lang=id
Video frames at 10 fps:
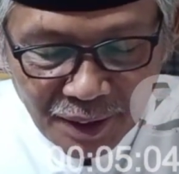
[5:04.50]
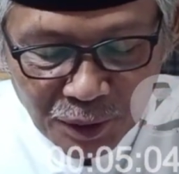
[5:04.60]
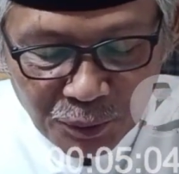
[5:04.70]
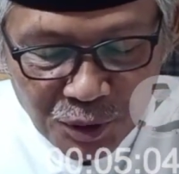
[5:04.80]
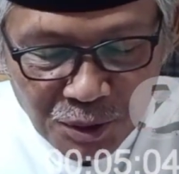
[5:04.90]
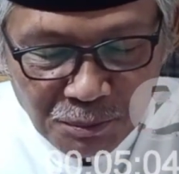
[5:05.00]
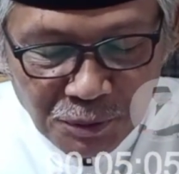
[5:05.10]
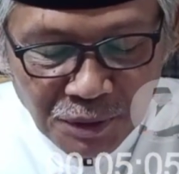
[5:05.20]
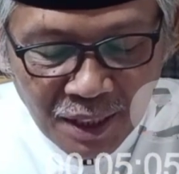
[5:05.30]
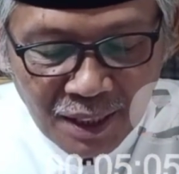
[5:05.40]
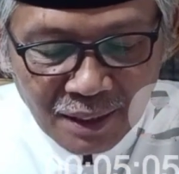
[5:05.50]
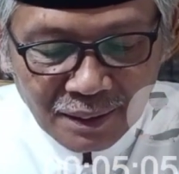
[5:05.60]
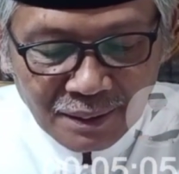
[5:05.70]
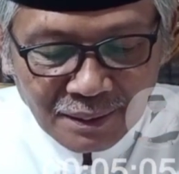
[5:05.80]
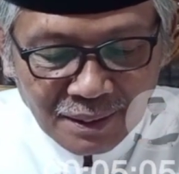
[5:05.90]
Itu semua
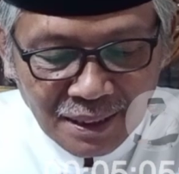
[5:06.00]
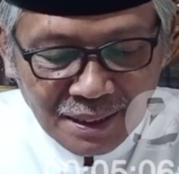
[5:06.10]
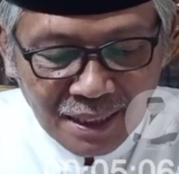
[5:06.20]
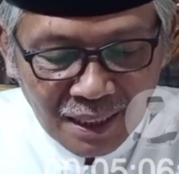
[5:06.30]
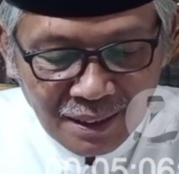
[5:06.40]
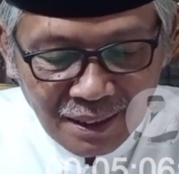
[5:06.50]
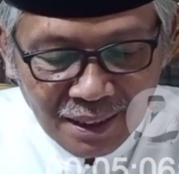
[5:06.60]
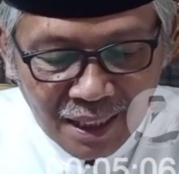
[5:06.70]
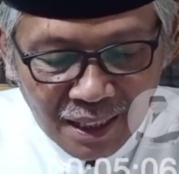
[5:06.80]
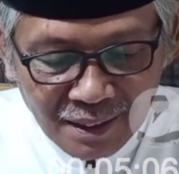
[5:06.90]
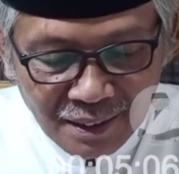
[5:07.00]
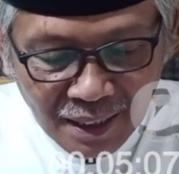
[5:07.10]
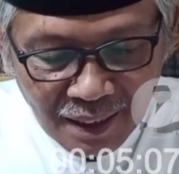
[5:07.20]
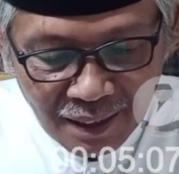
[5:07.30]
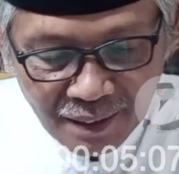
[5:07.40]
terjadi
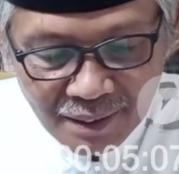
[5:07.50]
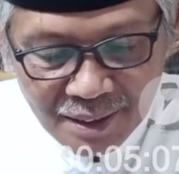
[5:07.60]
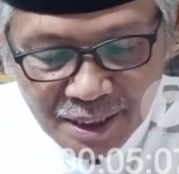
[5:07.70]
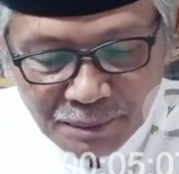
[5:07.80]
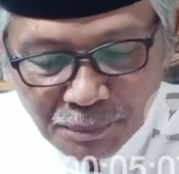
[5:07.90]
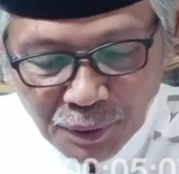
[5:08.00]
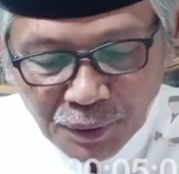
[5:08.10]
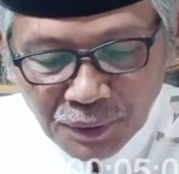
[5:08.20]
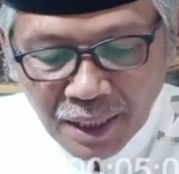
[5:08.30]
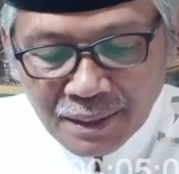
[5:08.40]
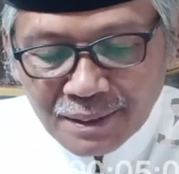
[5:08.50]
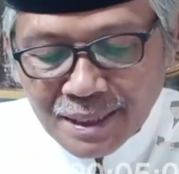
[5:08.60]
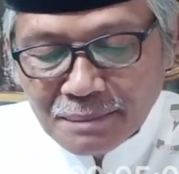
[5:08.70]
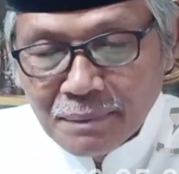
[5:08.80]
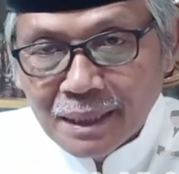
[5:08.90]
karena kebodohan
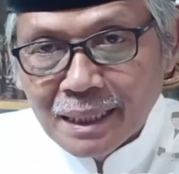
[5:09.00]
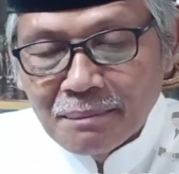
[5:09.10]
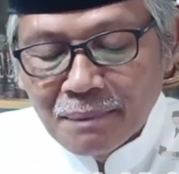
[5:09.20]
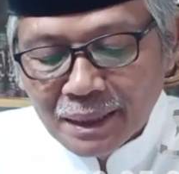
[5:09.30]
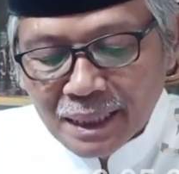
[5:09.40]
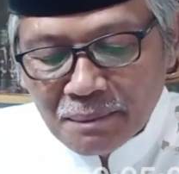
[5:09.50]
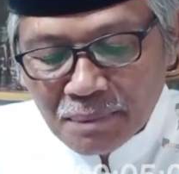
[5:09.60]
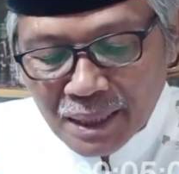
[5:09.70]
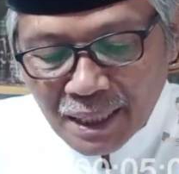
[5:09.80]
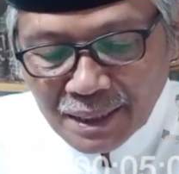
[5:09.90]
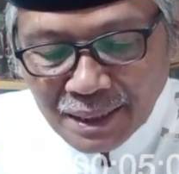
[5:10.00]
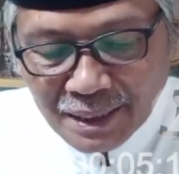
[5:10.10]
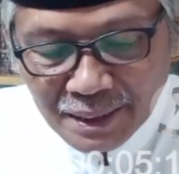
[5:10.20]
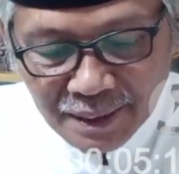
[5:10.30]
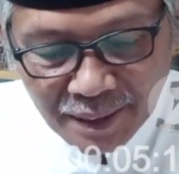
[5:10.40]
semata-mata pada
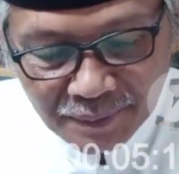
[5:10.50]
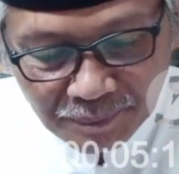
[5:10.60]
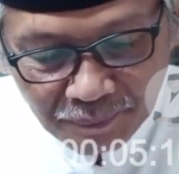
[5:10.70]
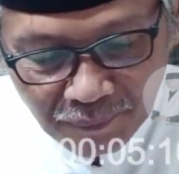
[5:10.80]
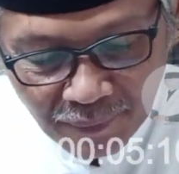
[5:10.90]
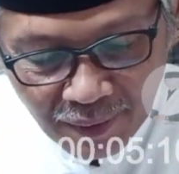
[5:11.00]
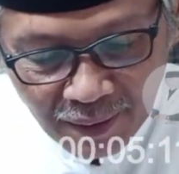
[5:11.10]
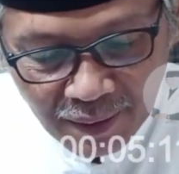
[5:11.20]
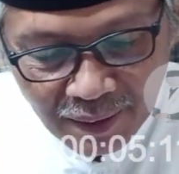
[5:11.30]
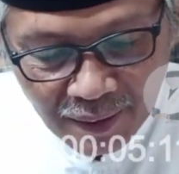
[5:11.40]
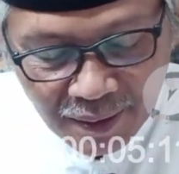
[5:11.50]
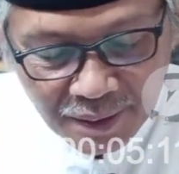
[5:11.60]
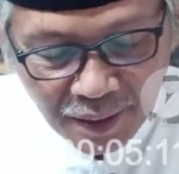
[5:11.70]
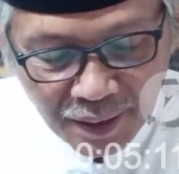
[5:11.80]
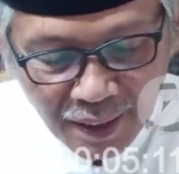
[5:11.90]
dirinya.
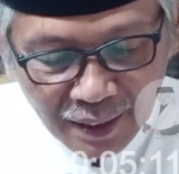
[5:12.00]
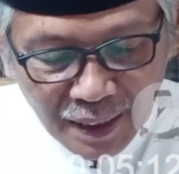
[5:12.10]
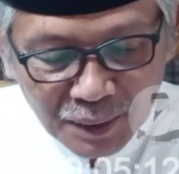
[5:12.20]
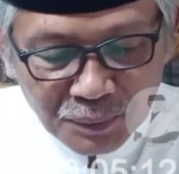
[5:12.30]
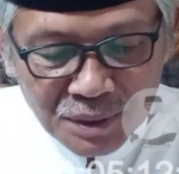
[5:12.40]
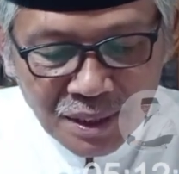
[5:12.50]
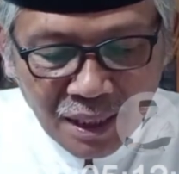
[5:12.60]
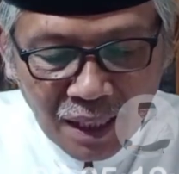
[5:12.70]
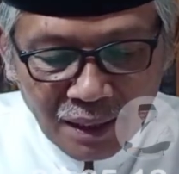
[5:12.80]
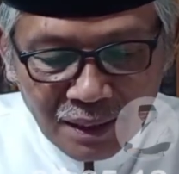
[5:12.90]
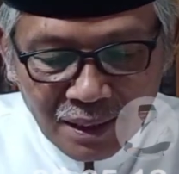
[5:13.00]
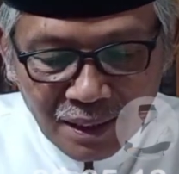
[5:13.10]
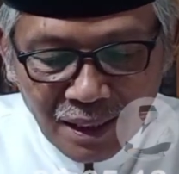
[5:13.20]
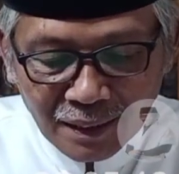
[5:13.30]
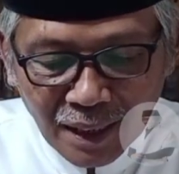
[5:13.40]
Sehingga takut sekali
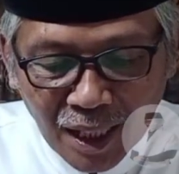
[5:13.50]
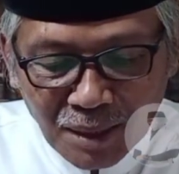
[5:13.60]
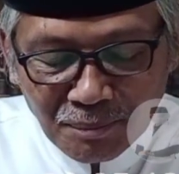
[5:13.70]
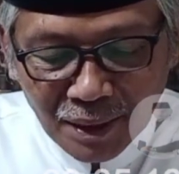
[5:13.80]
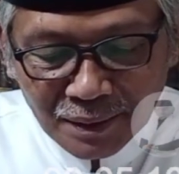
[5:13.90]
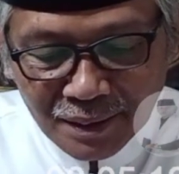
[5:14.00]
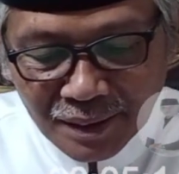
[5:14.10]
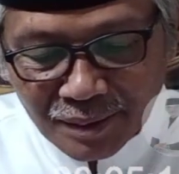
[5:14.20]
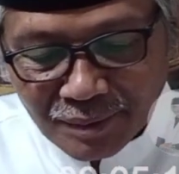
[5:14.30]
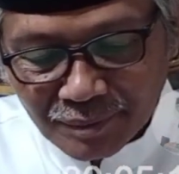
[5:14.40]
kedatangan mati.